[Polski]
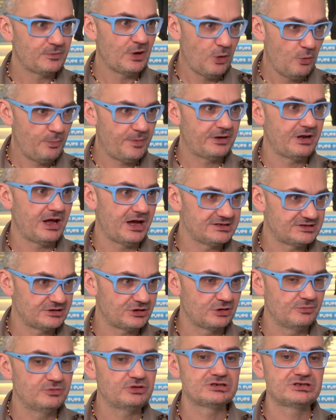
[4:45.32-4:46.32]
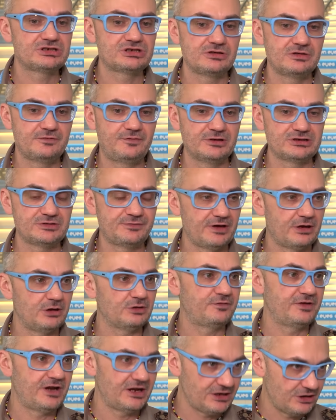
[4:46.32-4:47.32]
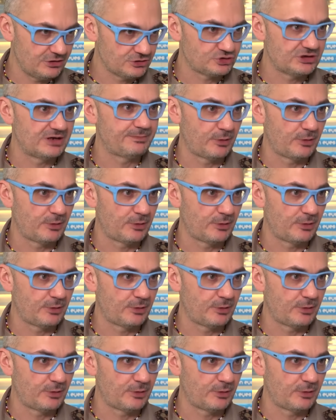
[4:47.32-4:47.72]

Open Eyes Economy to jest y, filozofia otwierania oczu na